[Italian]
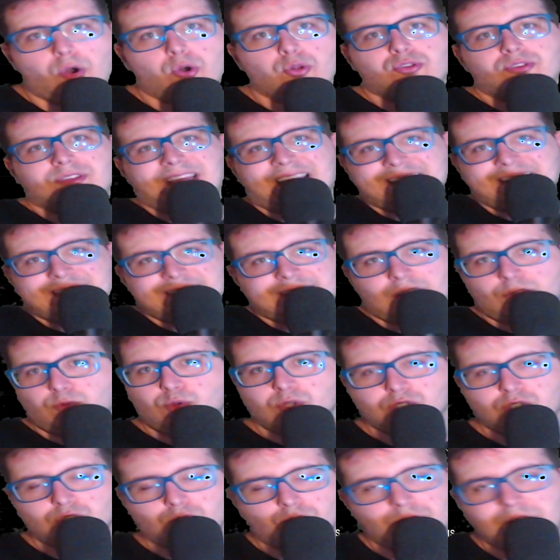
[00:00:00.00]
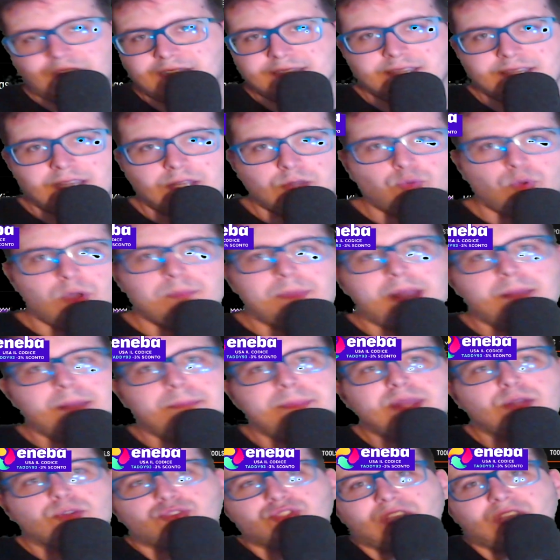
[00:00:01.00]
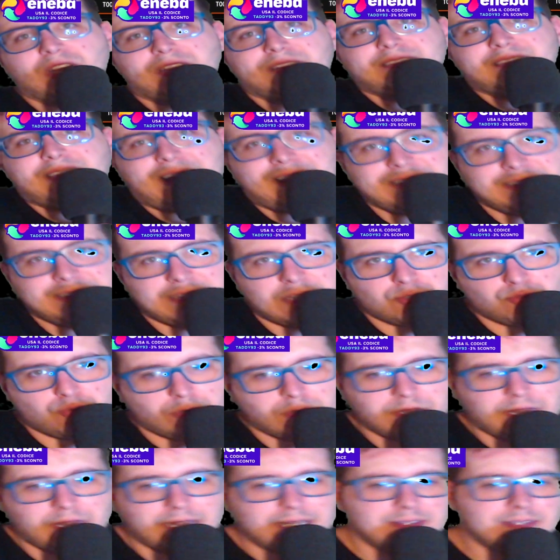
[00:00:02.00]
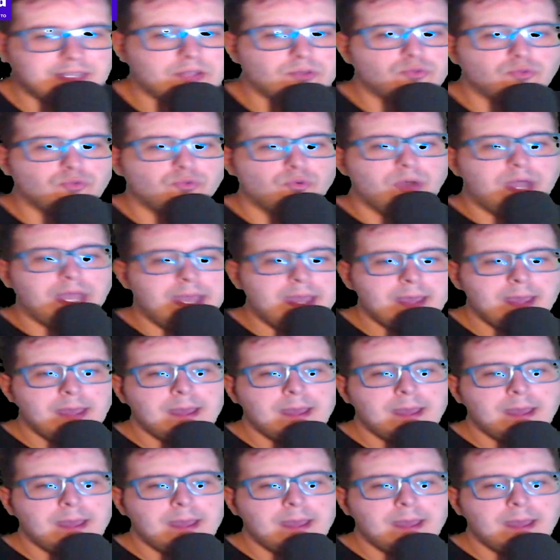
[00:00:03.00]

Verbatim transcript: 82 su 82, ma almeno 70 su 82,